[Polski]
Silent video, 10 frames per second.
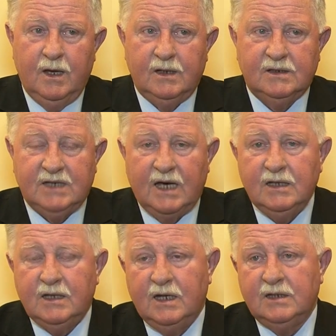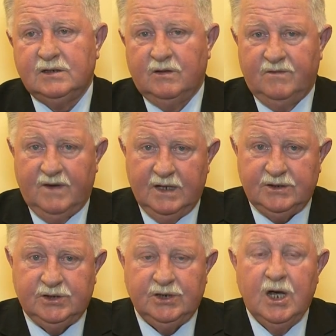e,
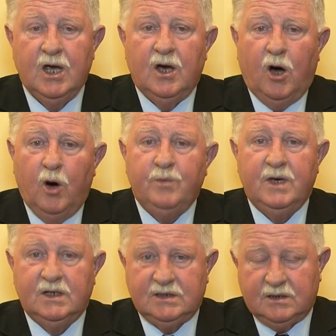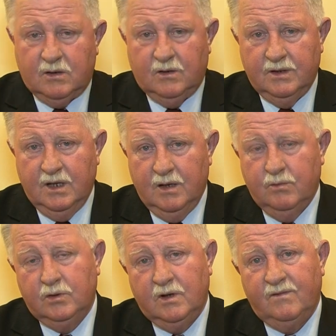zainteresować obie
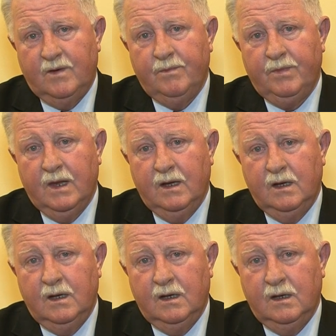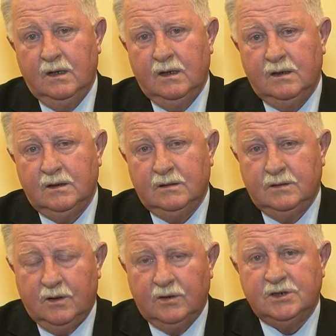strony budową e,
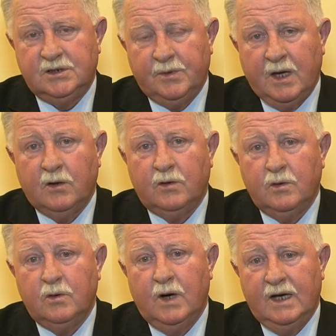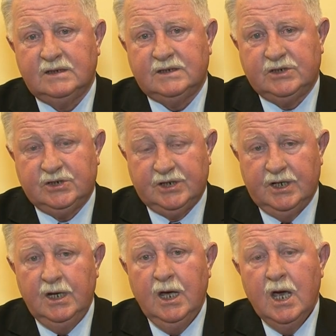drogi szybkiego ruchu S3
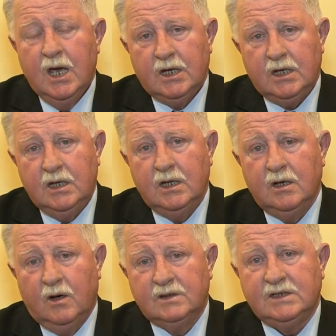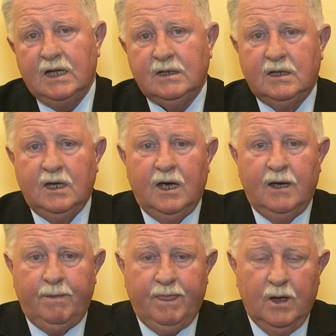i
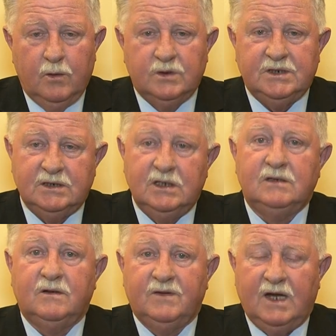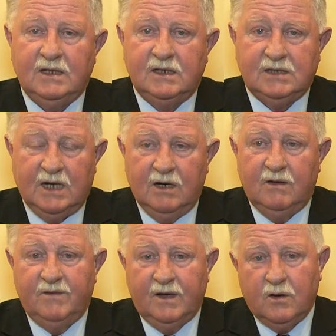ostatnie uczestnictwo w Hradec
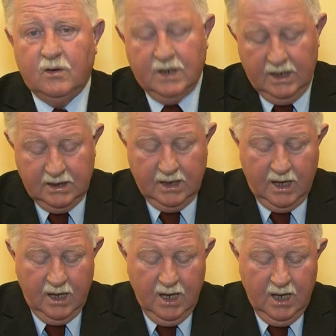Kralowe, konkretnie